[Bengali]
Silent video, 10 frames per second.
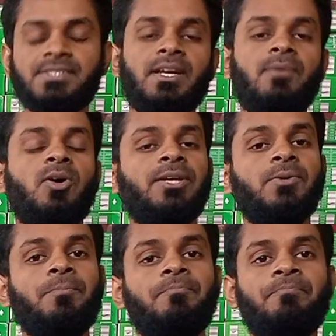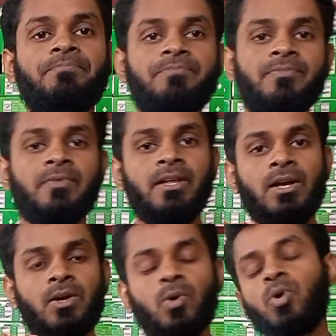আসসালামু আলাইকুম
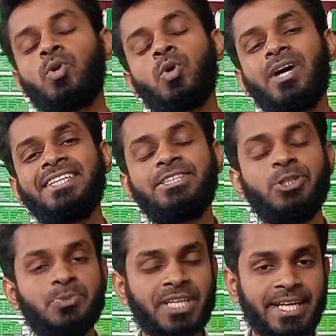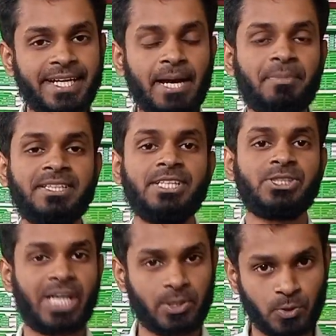খোকন কোকারিস ইউটিউব চ্যানেলে আপনাদের
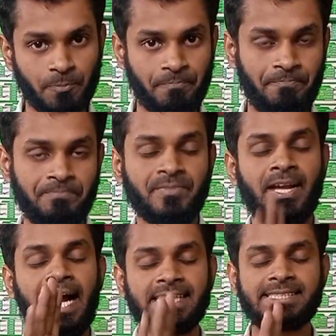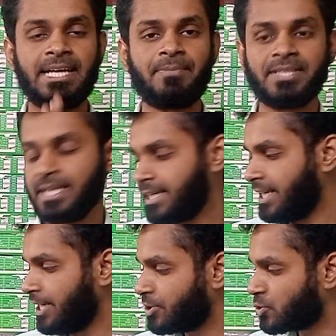স্বাগতম আজকে
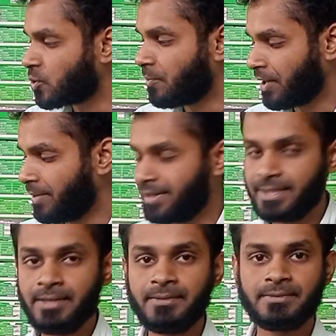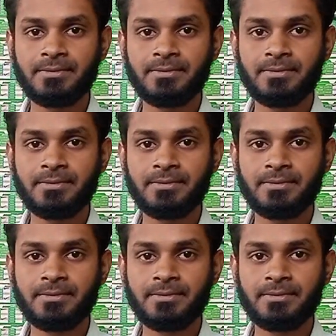আপনাদেরকে ট্রপার ব্যান্ডের